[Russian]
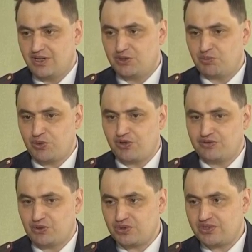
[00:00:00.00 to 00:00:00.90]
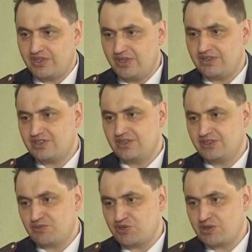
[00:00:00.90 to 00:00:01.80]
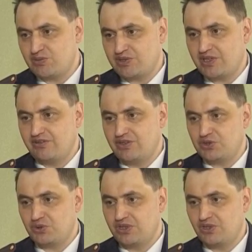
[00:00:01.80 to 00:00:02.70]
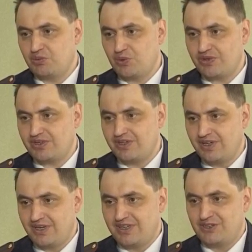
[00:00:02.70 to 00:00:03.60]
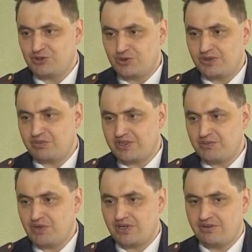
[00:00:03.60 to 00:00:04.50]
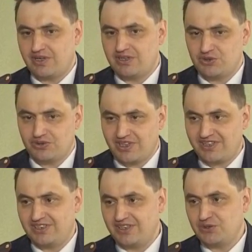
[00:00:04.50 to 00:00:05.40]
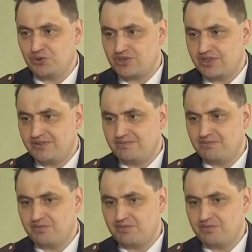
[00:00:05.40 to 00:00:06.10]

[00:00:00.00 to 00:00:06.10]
это плохо взрослые, и тем самым, если они видят, что делают плохо, что про себя говорили, что так делать уже